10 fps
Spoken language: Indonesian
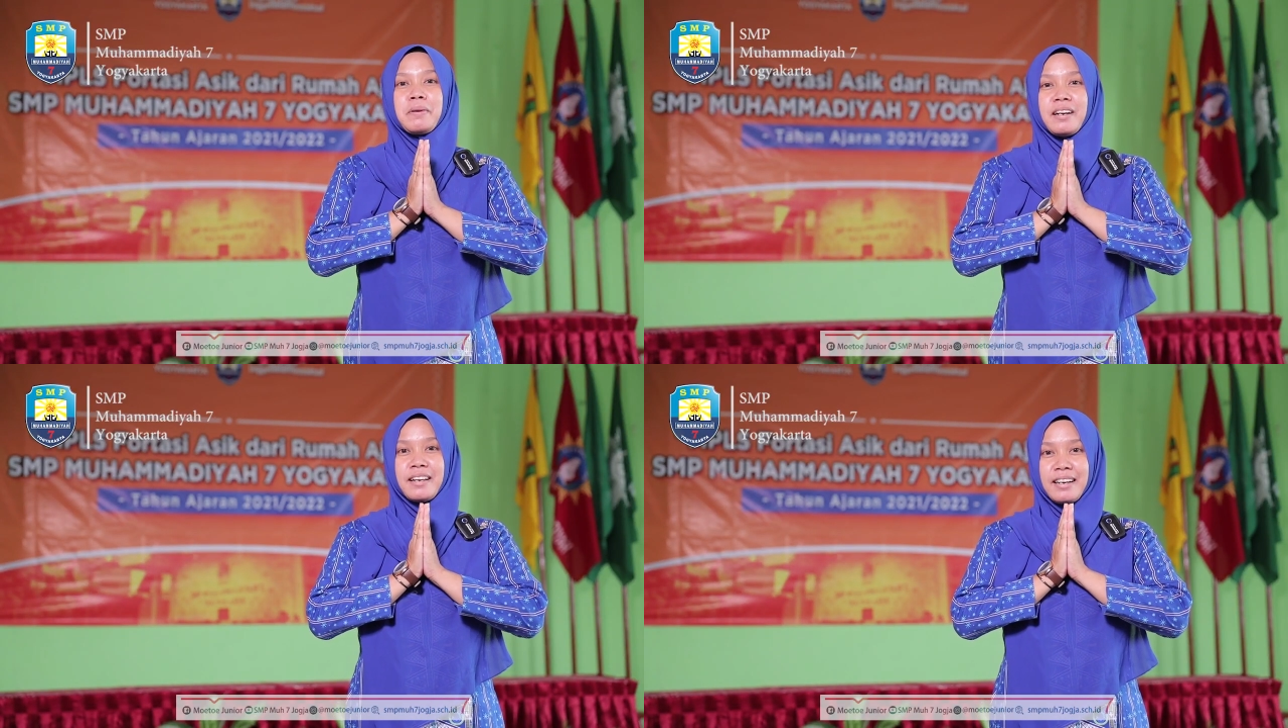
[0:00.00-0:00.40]

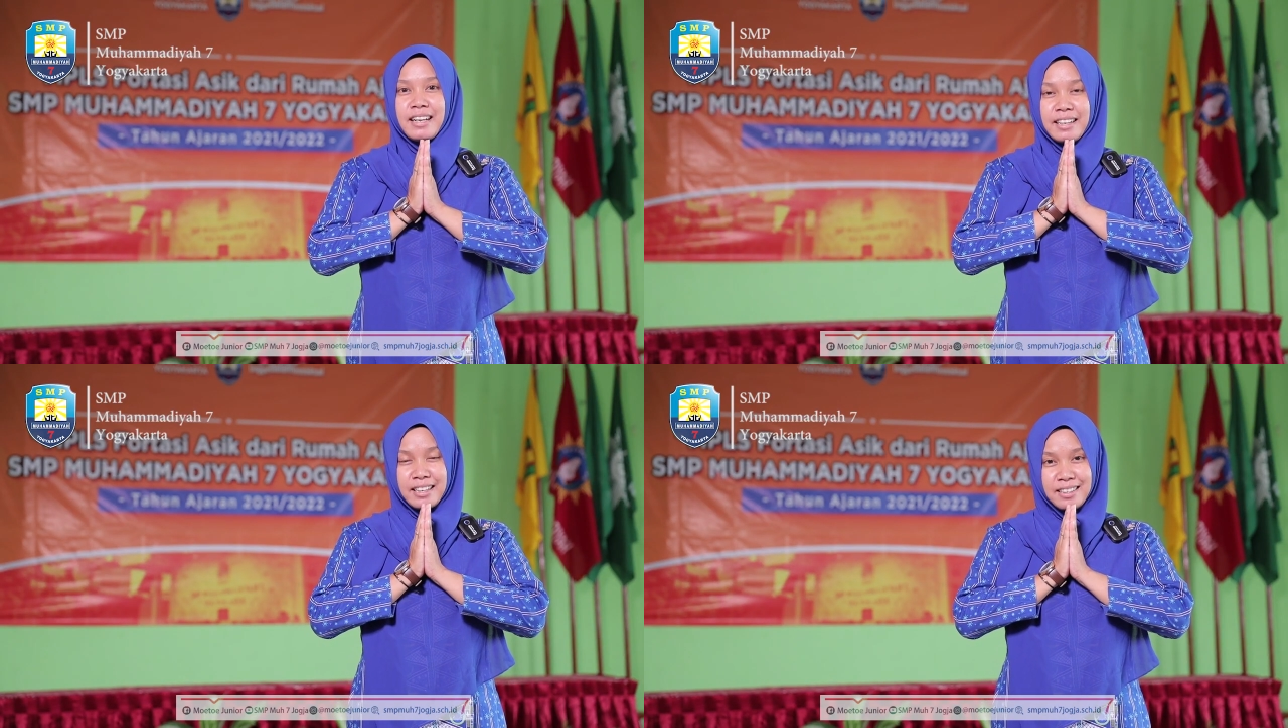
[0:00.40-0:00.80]

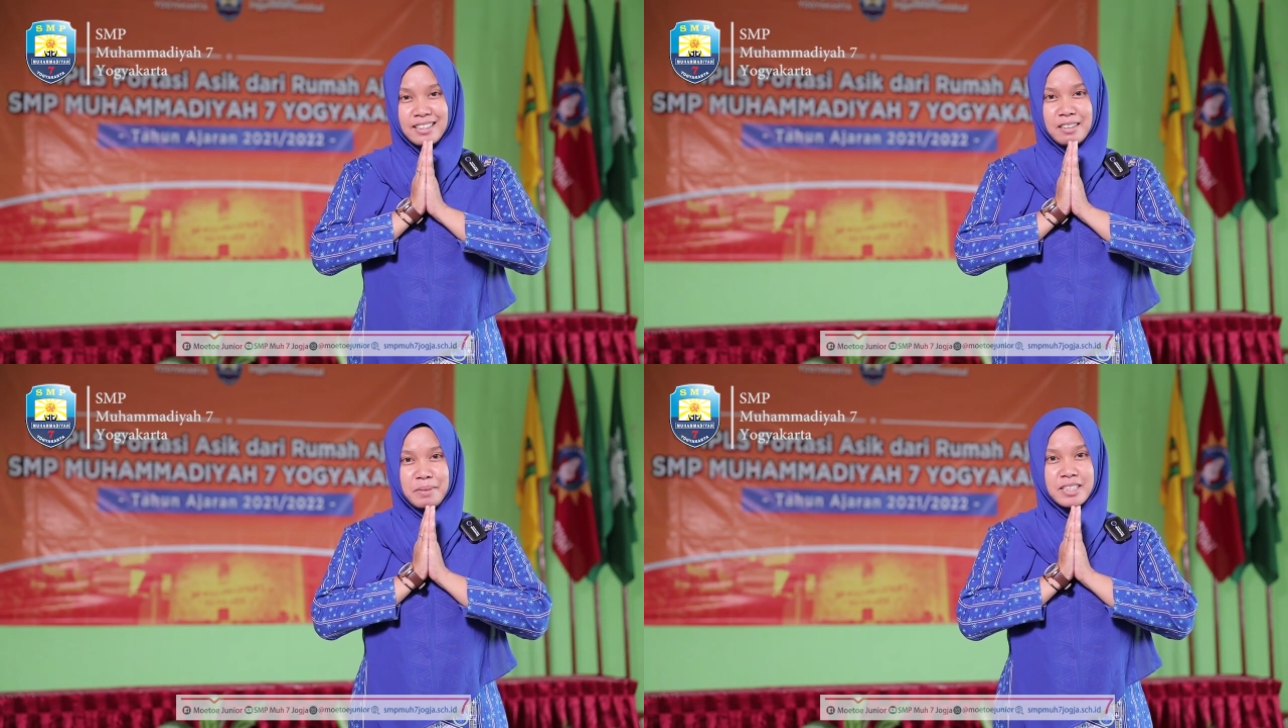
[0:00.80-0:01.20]

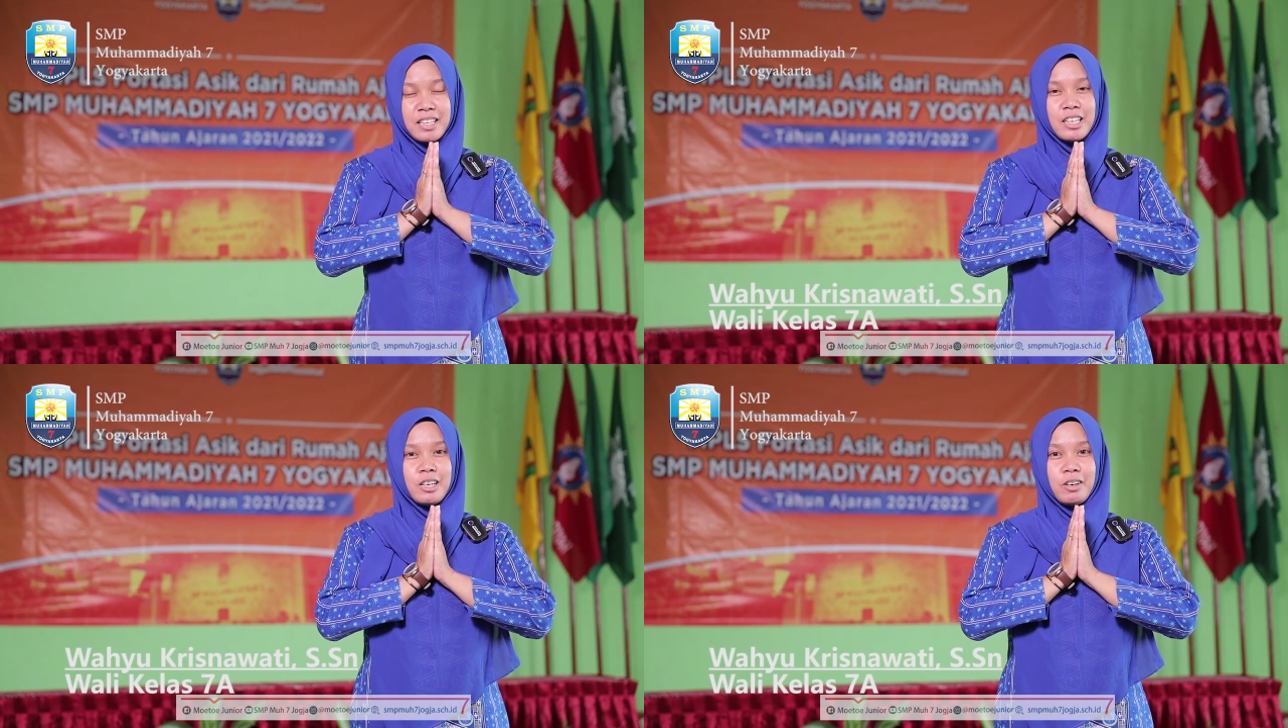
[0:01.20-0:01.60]
Perkenalkan, nama
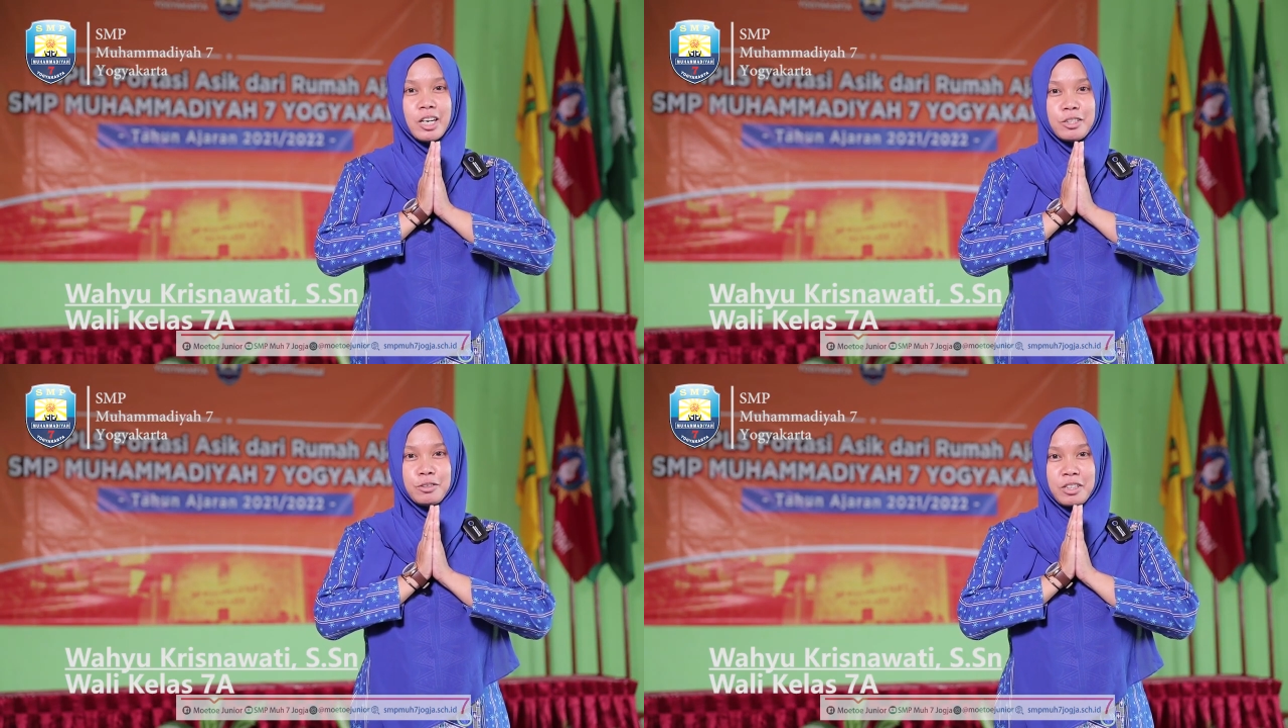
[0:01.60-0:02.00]
saya
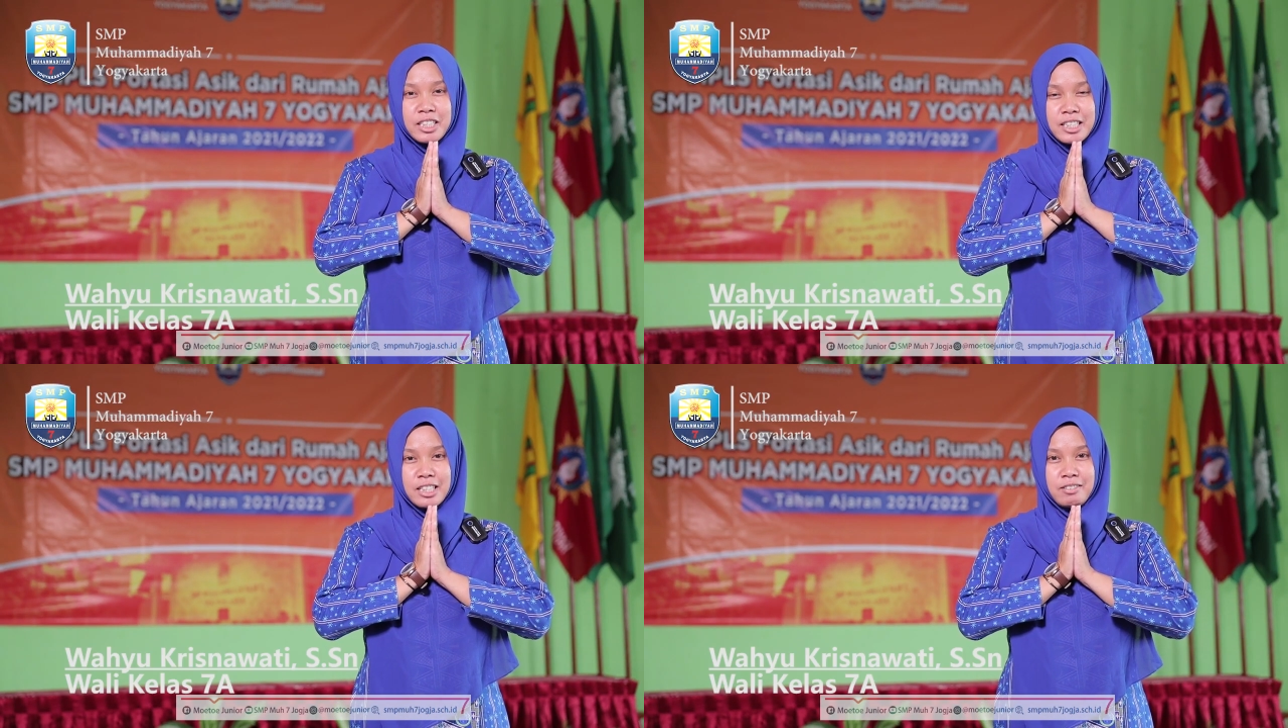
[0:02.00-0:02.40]
Wahyu
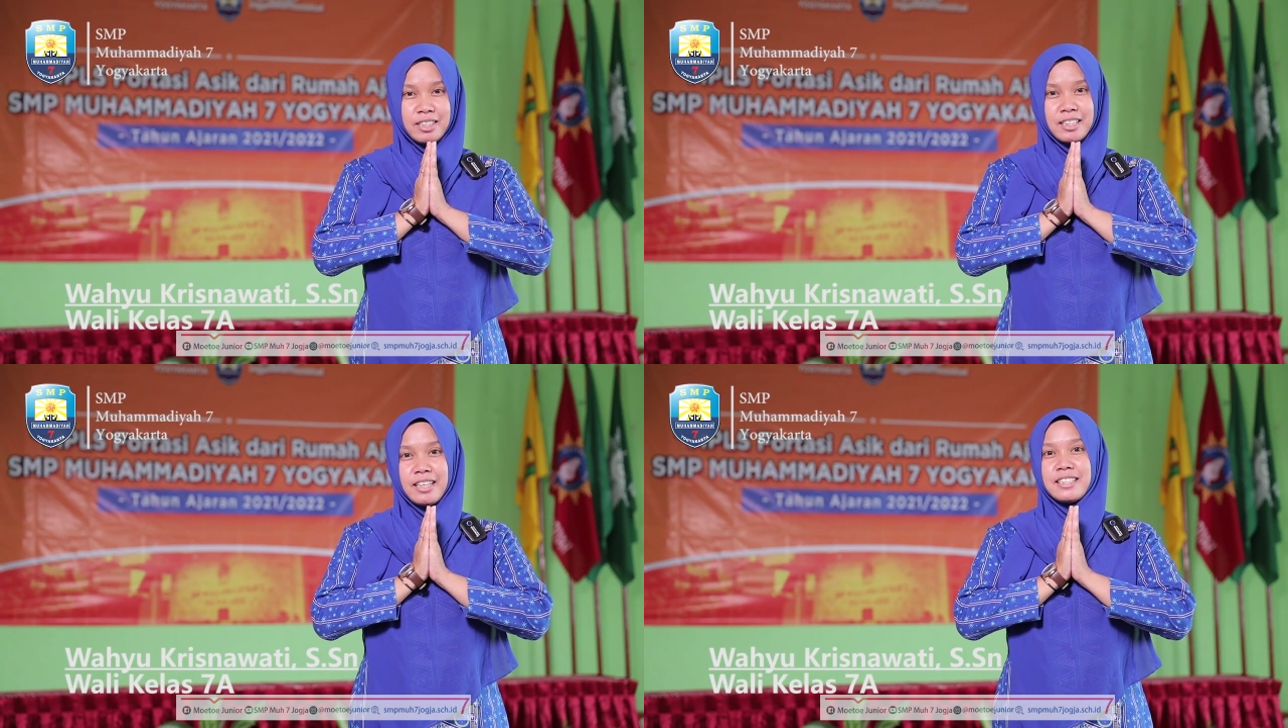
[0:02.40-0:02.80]

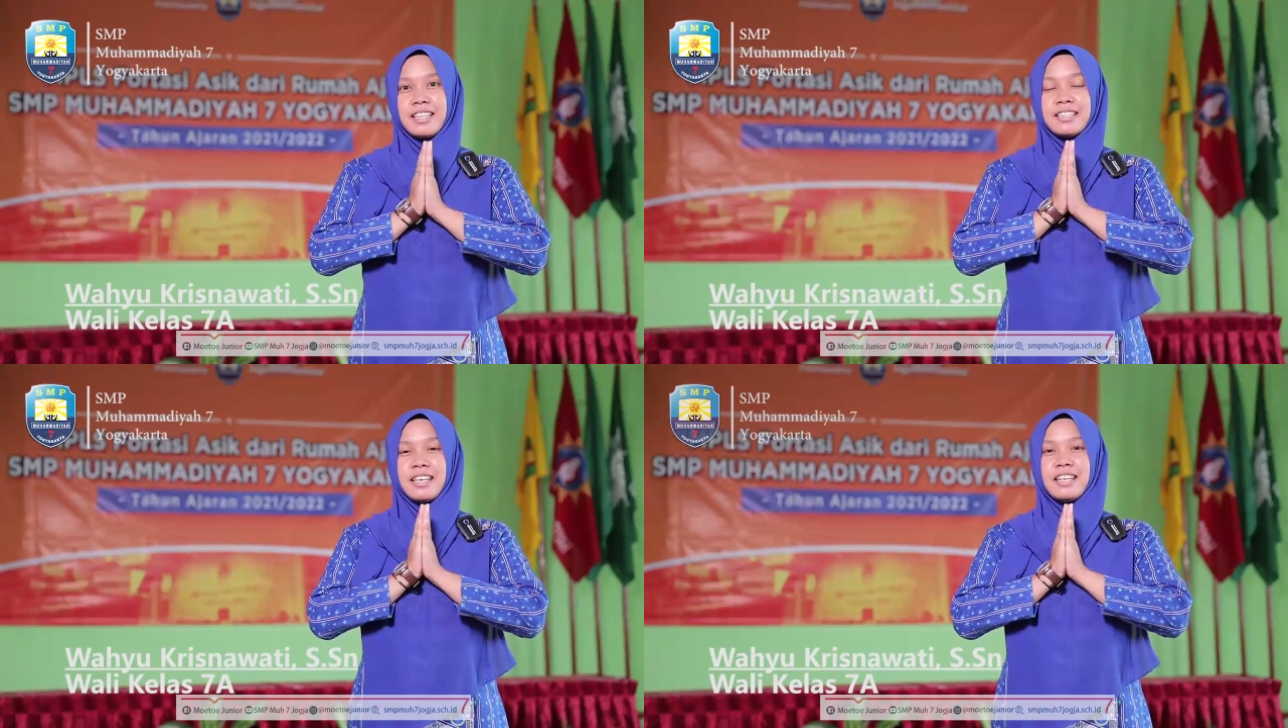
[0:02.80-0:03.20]
Krisnawati
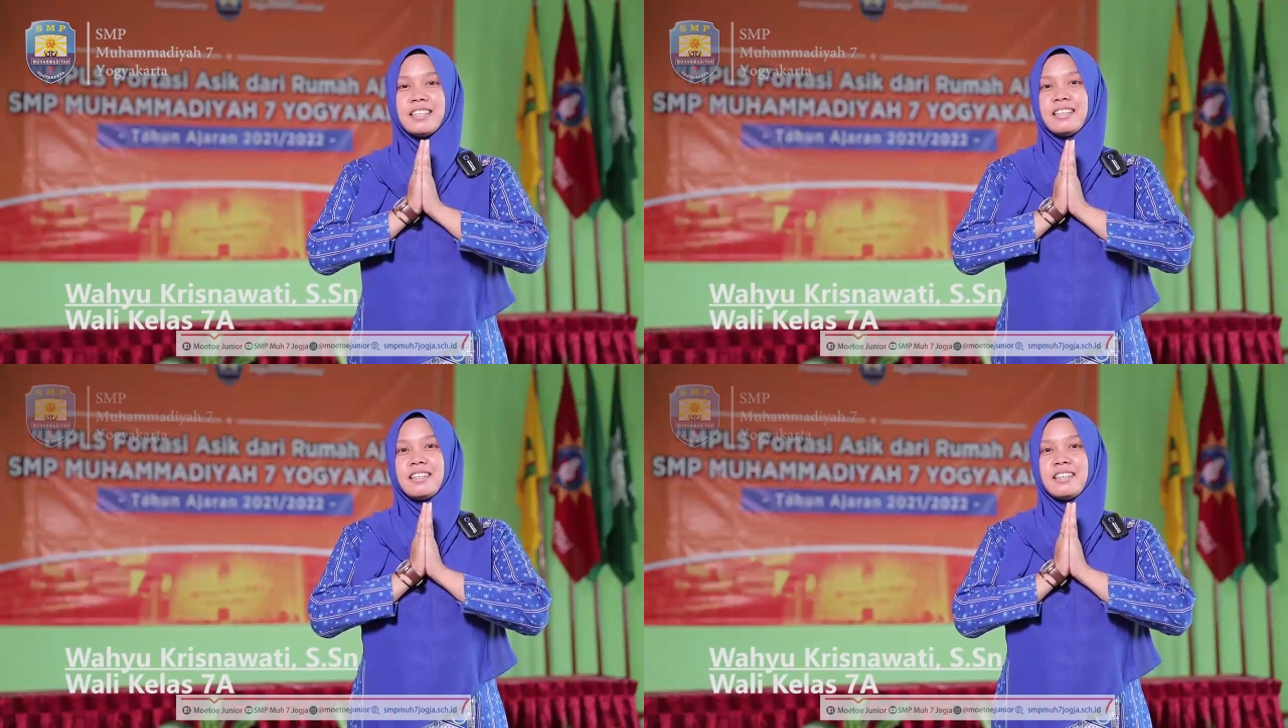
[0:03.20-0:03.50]
SSN.